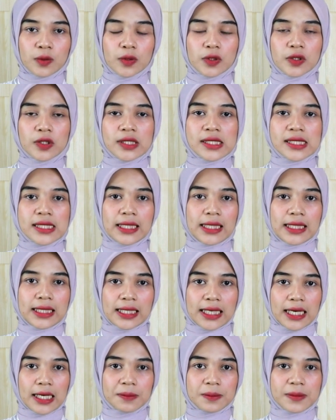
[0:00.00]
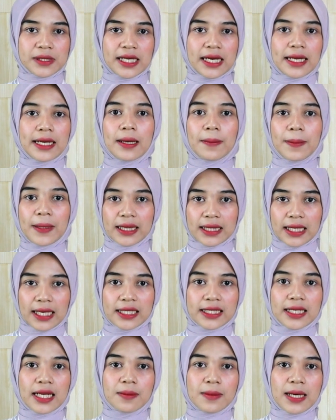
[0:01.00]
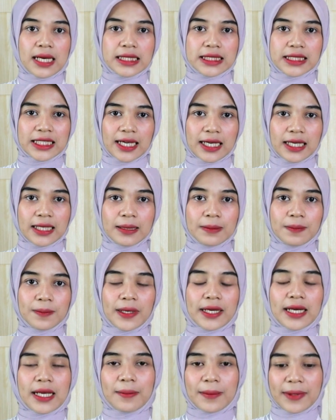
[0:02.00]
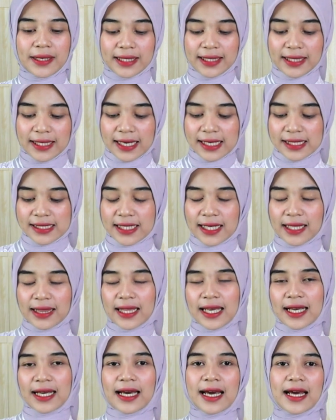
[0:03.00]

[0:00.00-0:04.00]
Untuk selengkapnya dapat Anda baca pada media cetak